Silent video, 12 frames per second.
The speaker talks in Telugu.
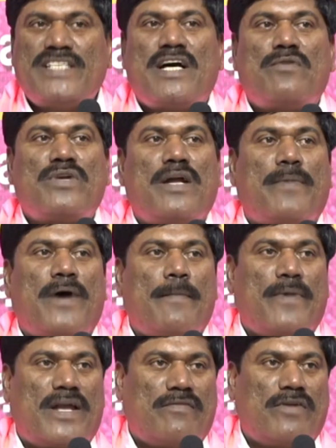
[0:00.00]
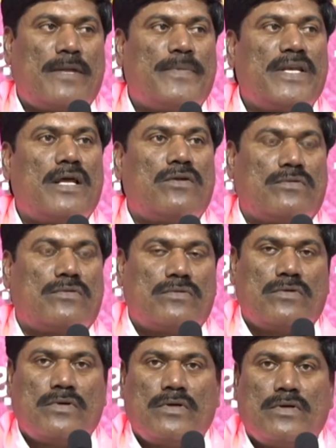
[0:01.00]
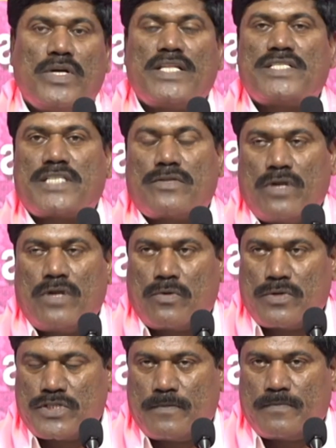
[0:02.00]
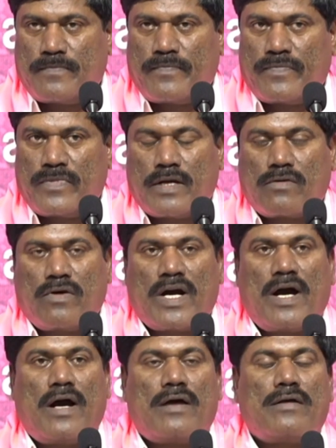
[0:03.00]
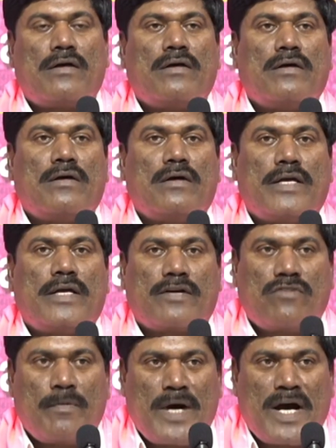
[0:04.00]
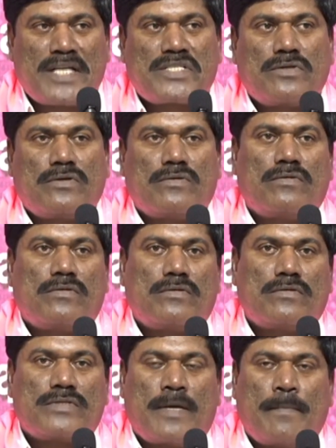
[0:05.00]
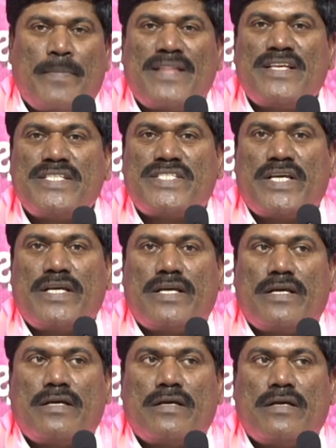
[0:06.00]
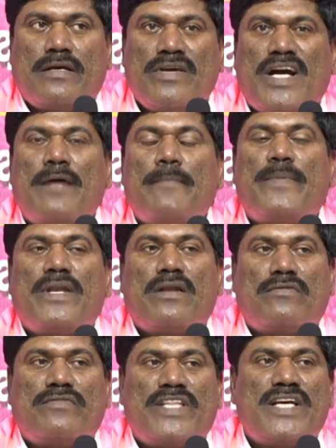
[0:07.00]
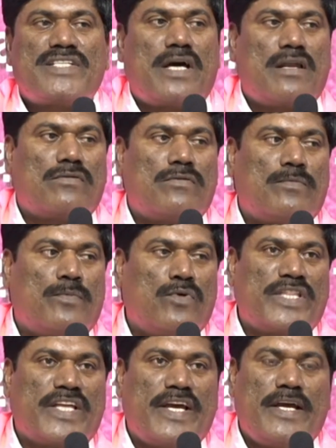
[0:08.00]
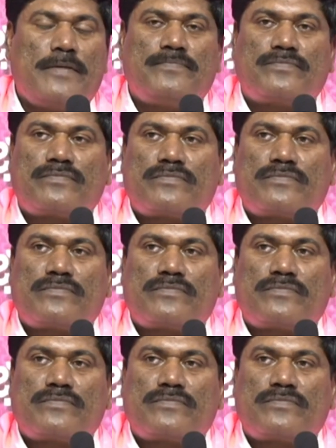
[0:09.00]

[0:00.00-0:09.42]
వీసా ఉన్న పాపాన వాళ్ళ పిల్లలు ఉన్నత చదువుల కోసం ఎక్కువగా ఎక్కువ మార్క్స్ సంపాదించి తెలుగుగల పిల్లలు విదేశాలకు పోతే